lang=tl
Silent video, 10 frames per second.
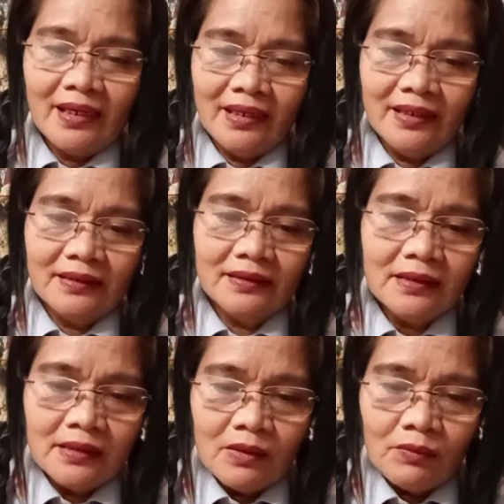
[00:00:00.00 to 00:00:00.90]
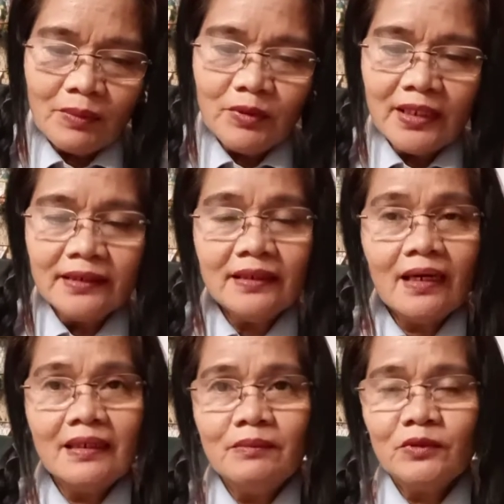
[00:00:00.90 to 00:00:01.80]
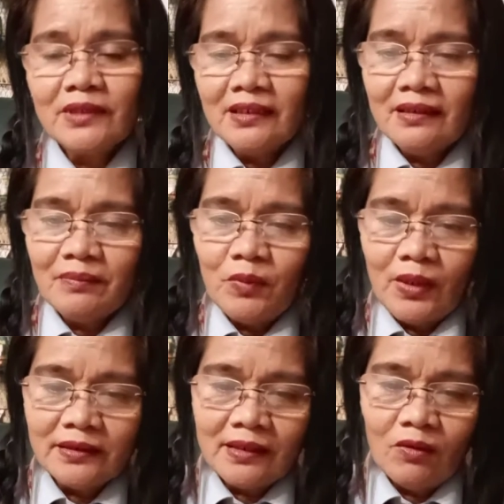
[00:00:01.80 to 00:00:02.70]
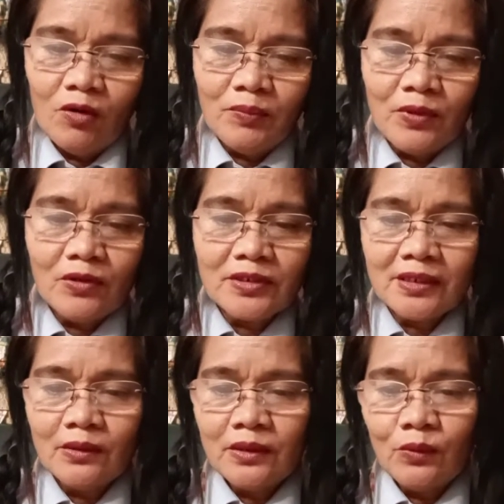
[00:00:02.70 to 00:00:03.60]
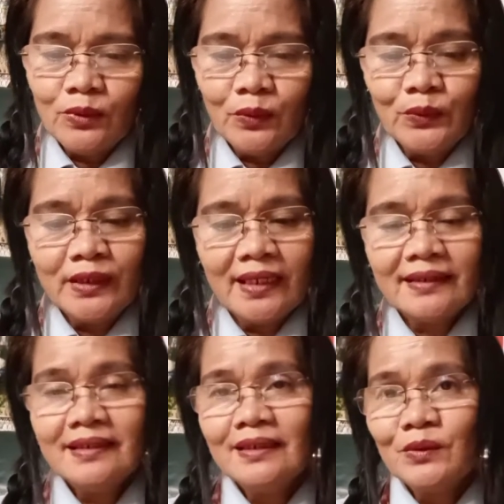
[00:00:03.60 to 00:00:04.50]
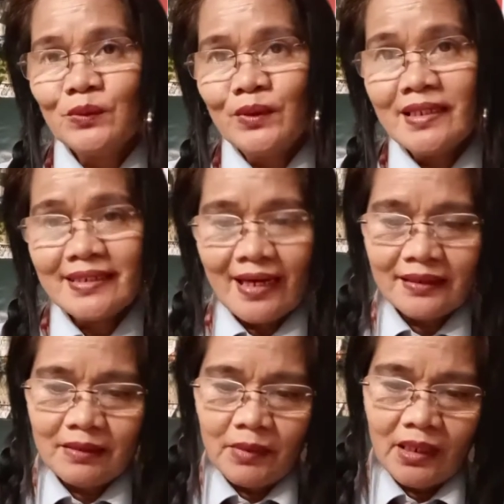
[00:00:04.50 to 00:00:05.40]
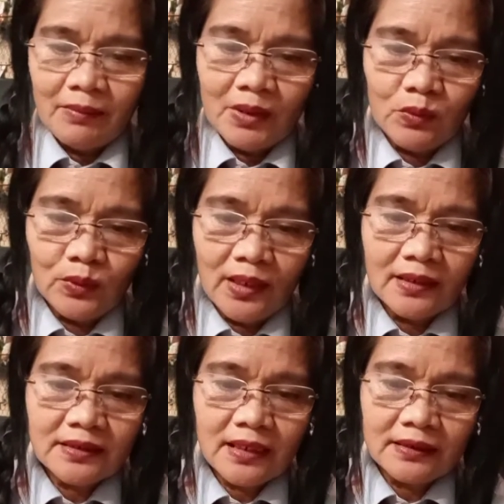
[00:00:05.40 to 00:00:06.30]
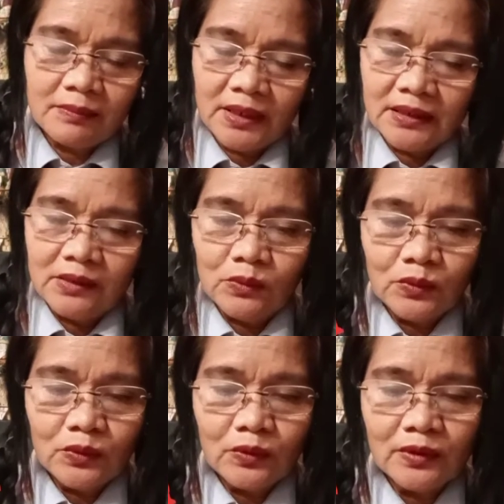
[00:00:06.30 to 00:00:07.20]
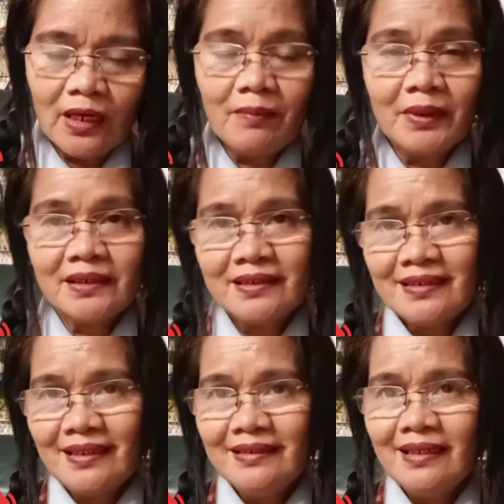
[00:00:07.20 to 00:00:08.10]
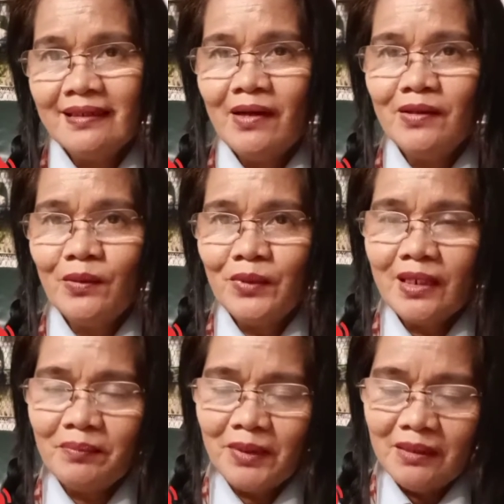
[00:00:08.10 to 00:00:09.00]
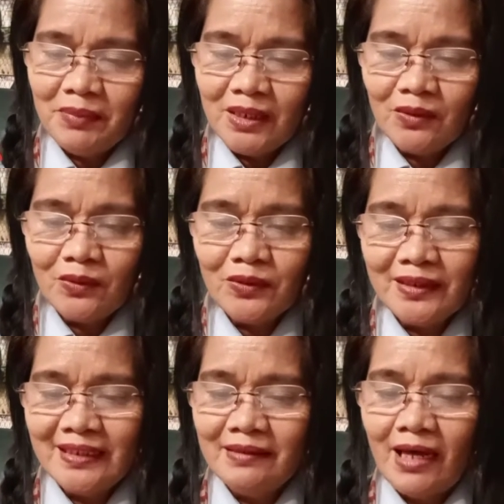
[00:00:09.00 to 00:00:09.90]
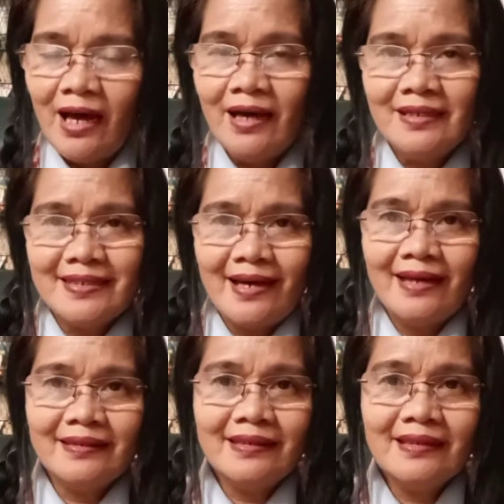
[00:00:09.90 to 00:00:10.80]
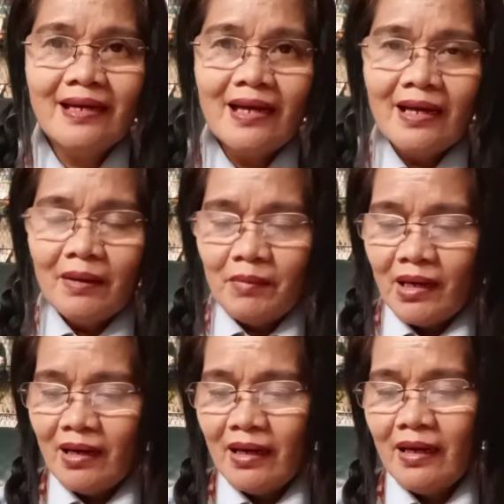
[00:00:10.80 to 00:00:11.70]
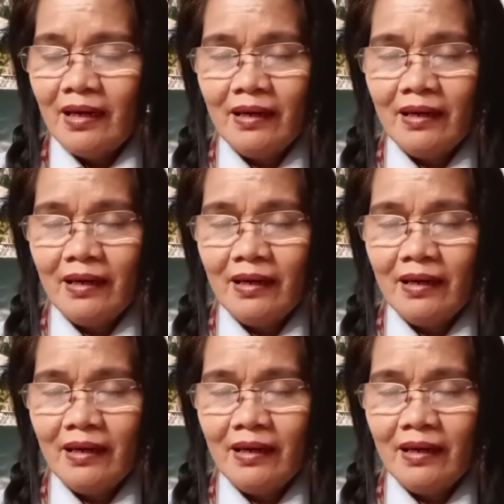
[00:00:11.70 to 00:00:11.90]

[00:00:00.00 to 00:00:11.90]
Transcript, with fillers: Ayan. Huwag po natin kakalimutan ang kuwatang opo sa, na unang-una nating natutunan sa ating mga magulang, sa ating mga ninuno, na kapag nagsasalita tayo ng wikang Pilipino, hindi naaalis sa atin mga